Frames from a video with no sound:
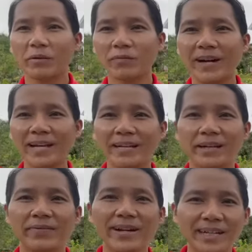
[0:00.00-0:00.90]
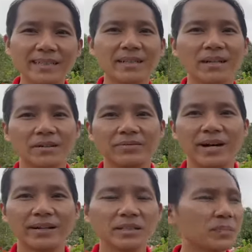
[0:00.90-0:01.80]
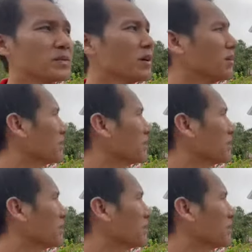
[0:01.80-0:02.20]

phá phá cách và giúp cho